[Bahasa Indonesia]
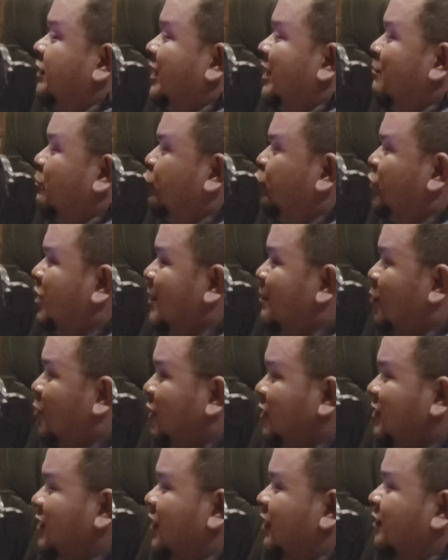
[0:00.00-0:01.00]
dalam dunia
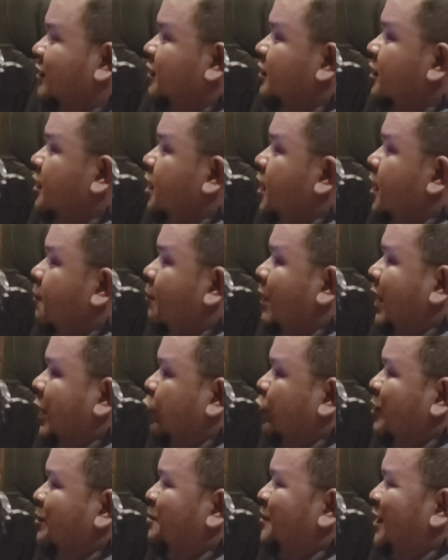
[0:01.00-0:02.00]
politik
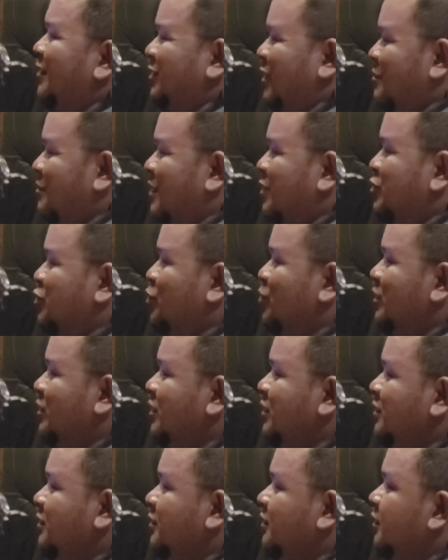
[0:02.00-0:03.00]
melalui Partai
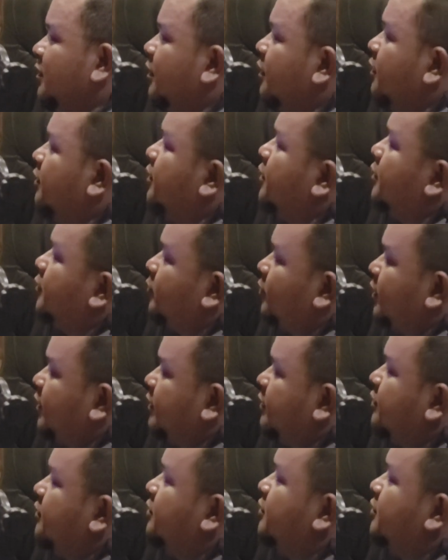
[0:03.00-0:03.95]
Masumi. Wait.